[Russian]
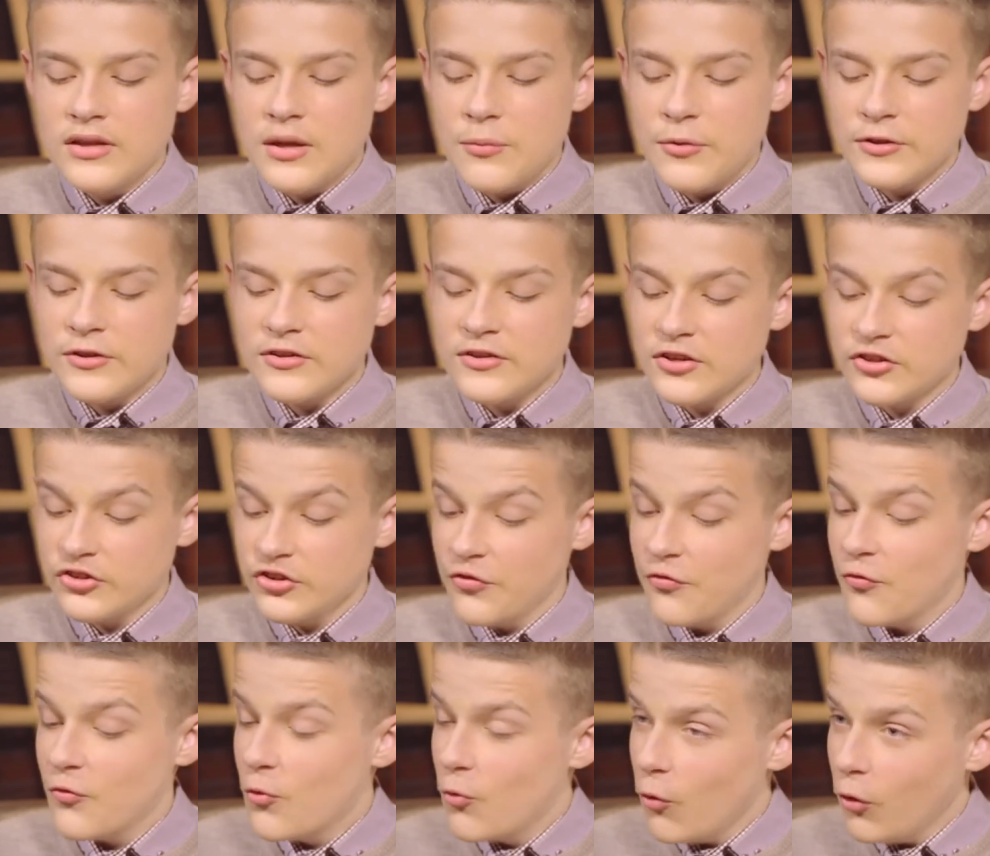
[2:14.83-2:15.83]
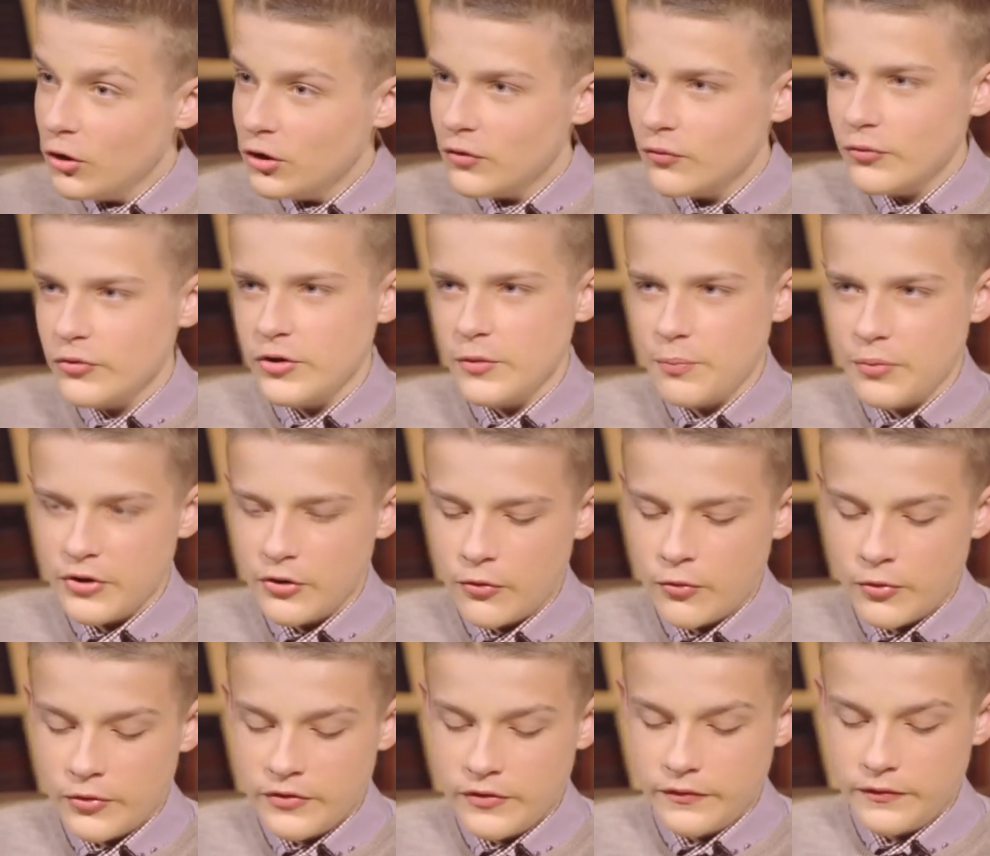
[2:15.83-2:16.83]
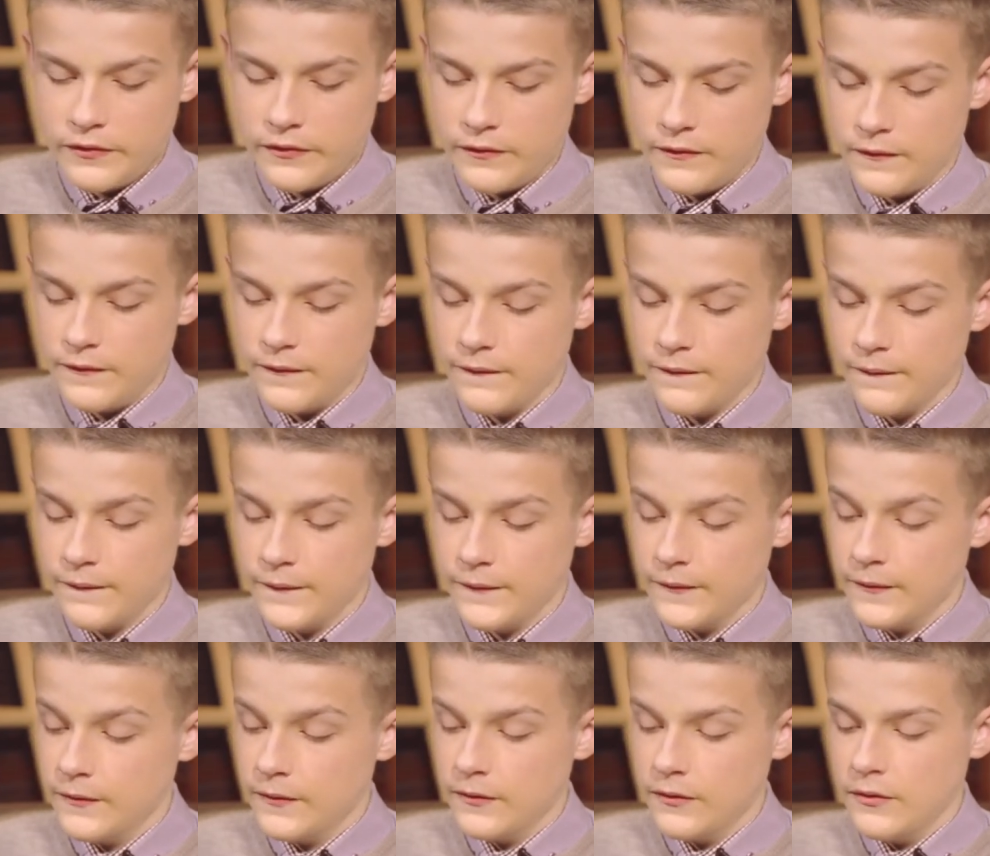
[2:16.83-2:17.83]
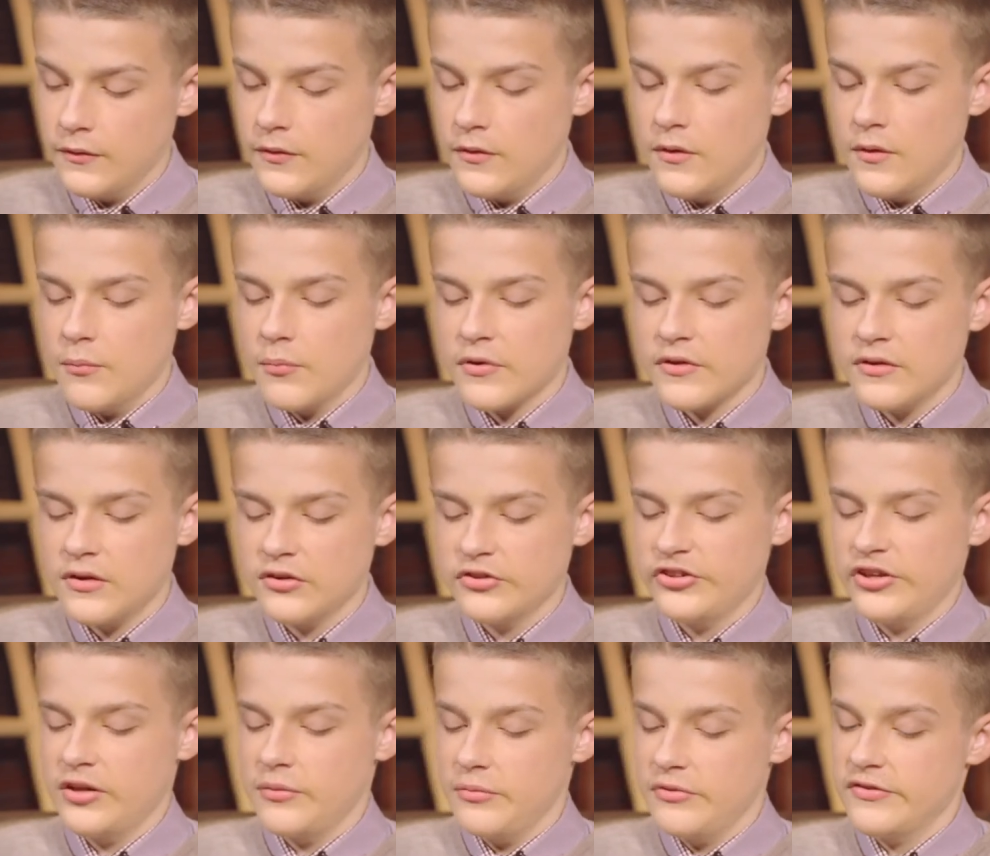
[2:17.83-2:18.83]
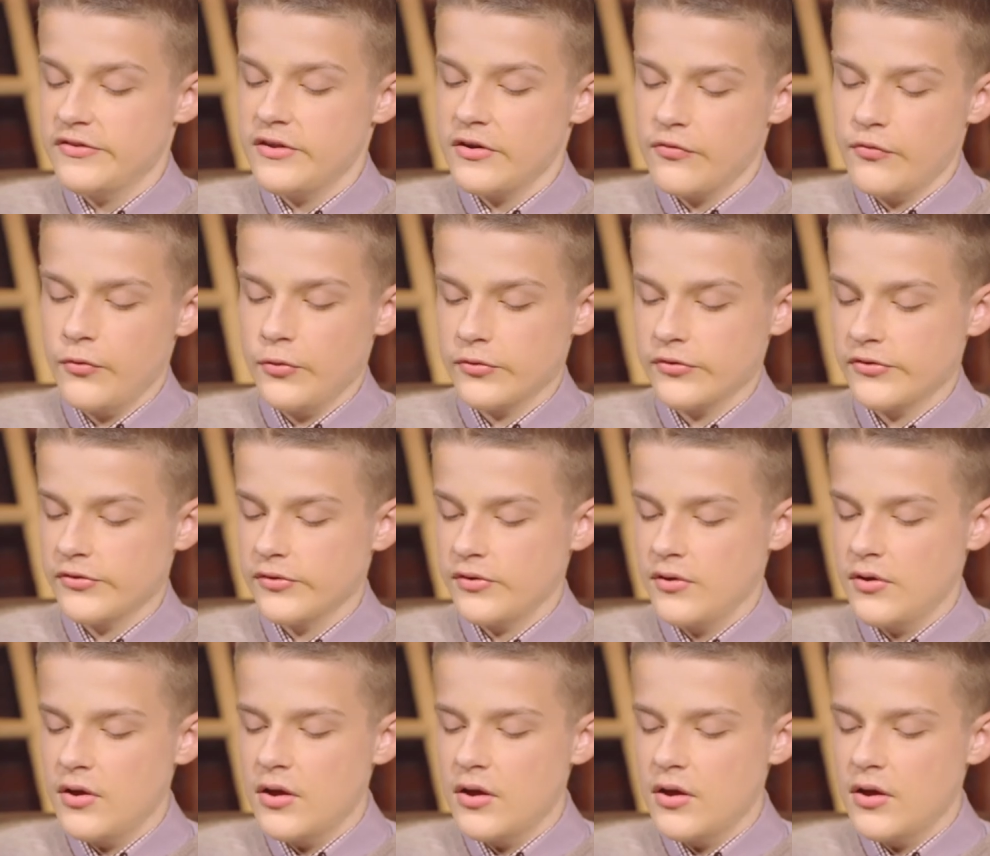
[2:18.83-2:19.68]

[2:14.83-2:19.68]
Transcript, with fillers: «Нам это даже в голову не приходит», — продолжал мистер Фокс.